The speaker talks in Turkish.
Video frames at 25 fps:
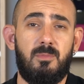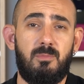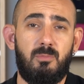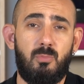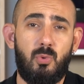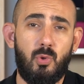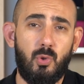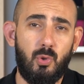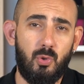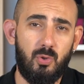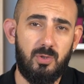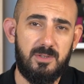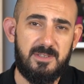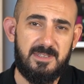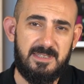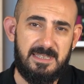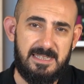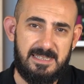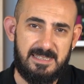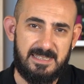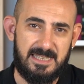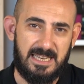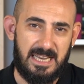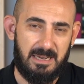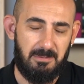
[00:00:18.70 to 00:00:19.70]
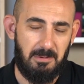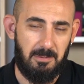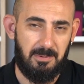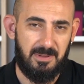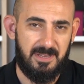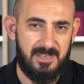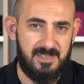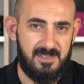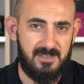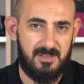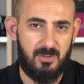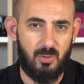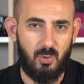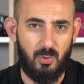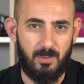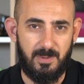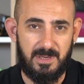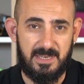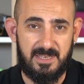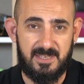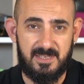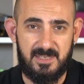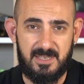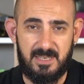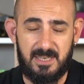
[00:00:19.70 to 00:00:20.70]
Bugün stil sahibi bir dizüstü
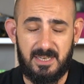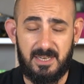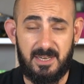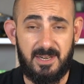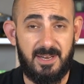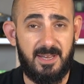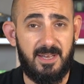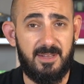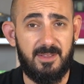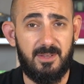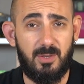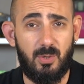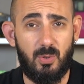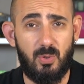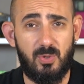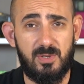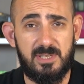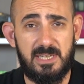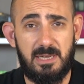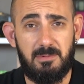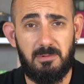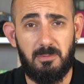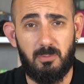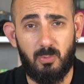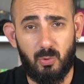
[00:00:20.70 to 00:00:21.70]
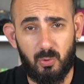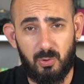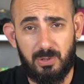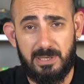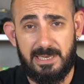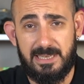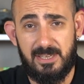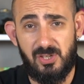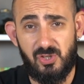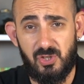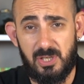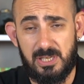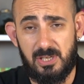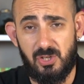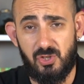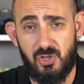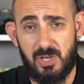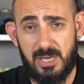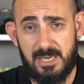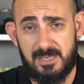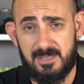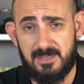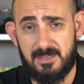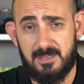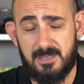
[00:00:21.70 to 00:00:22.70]
bilgisayar arayanlara özel bir modeli
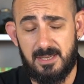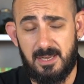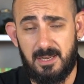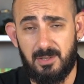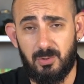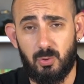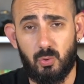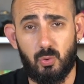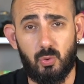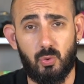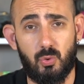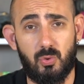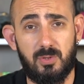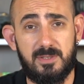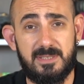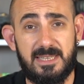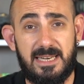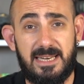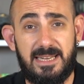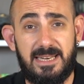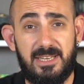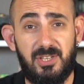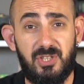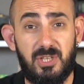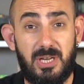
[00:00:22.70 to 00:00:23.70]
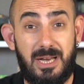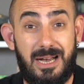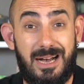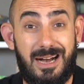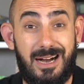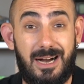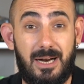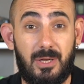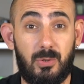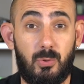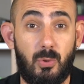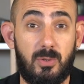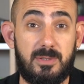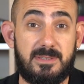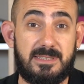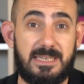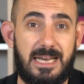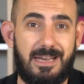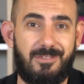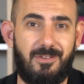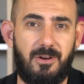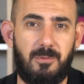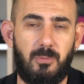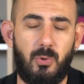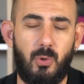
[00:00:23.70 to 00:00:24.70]
inceleyeceğiz. Asus'un sadece A4
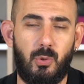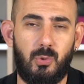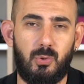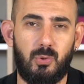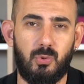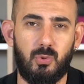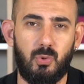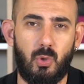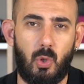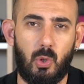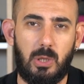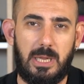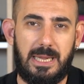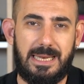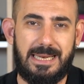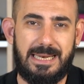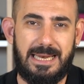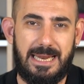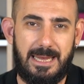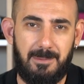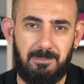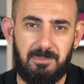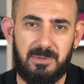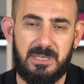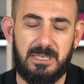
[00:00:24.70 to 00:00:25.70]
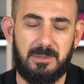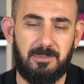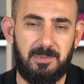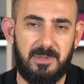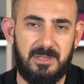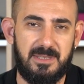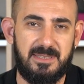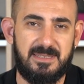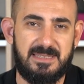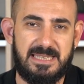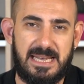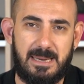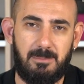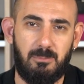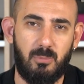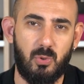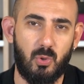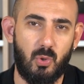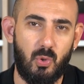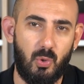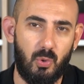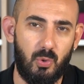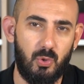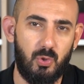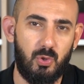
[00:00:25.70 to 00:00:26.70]
sayfa boyutunda olan laptopu
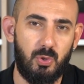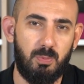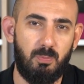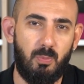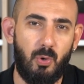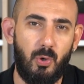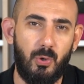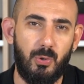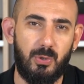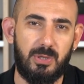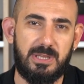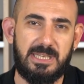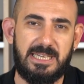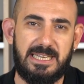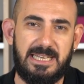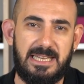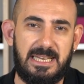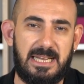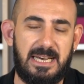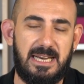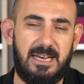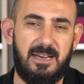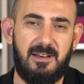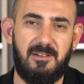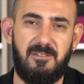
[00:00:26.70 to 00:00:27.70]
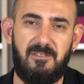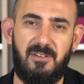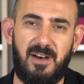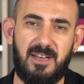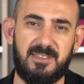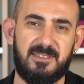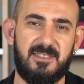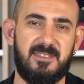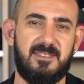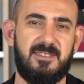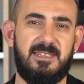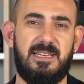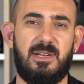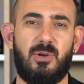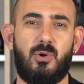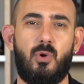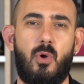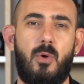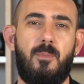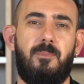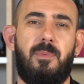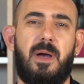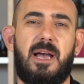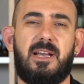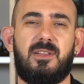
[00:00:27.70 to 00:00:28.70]
ZenBook 13 boyutlarıyla fazlasıyla
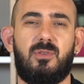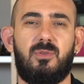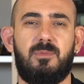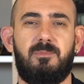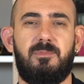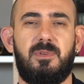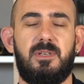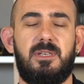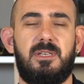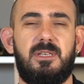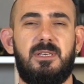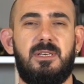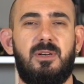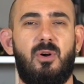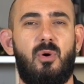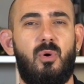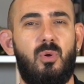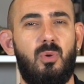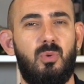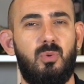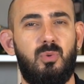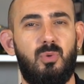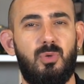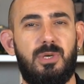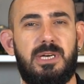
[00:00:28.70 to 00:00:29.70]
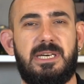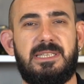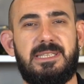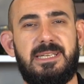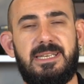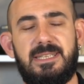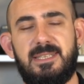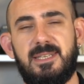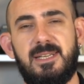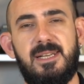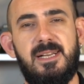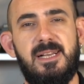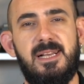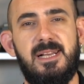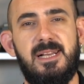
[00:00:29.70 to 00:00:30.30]
kompakt e, olduğu kadar